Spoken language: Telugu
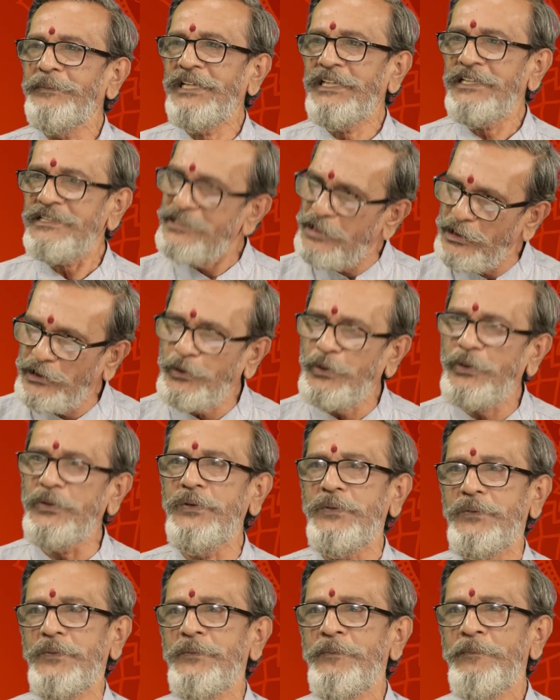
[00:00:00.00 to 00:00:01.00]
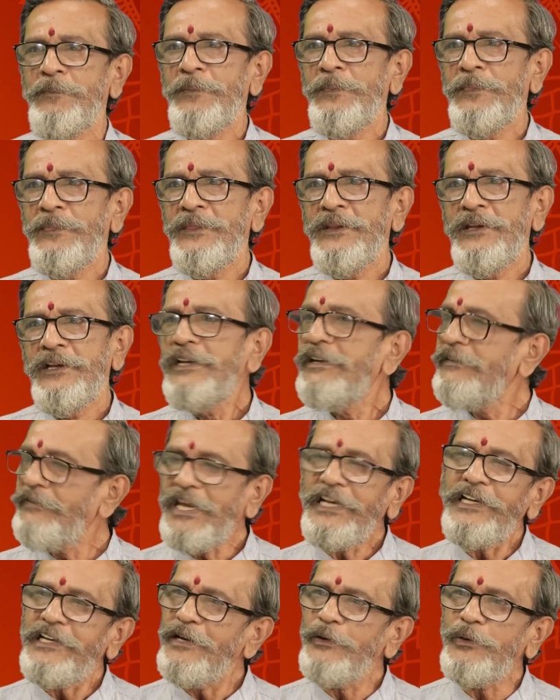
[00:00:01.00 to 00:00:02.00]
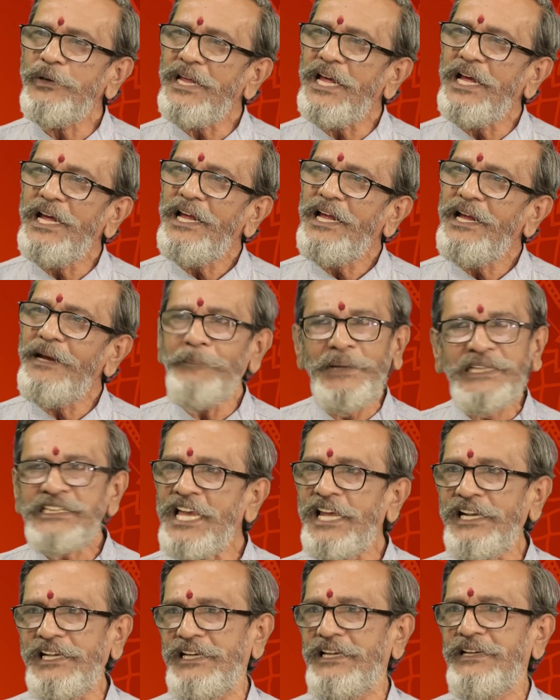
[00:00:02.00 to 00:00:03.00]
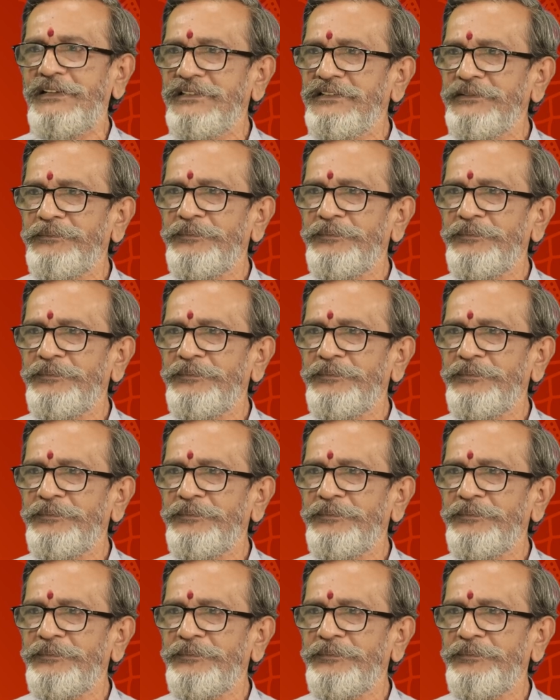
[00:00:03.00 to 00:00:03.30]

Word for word: మన సిక్కు ఇవన్నీ కూడా మతాలే